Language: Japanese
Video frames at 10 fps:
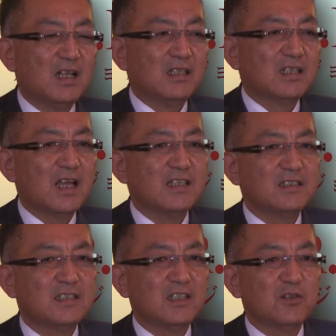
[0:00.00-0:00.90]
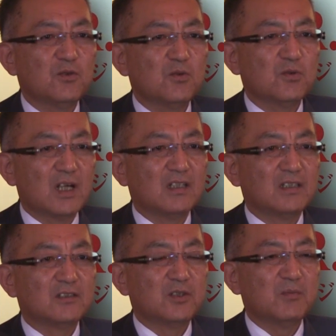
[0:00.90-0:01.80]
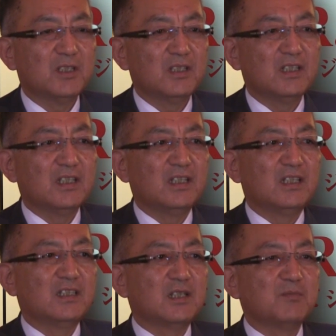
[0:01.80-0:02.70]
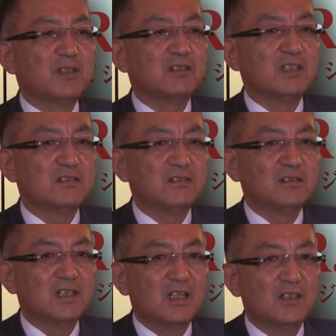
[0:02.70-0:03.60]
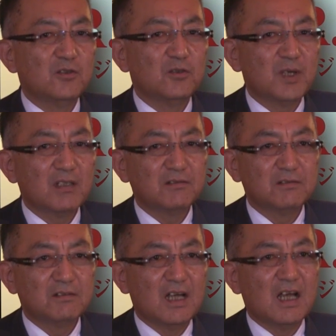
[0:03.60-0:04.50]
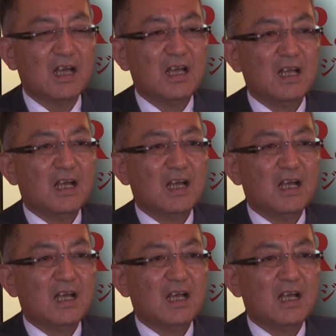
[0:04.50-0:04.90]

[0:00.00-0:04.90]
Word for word: 大政奉還、それまで300年続いた江戸の幕府が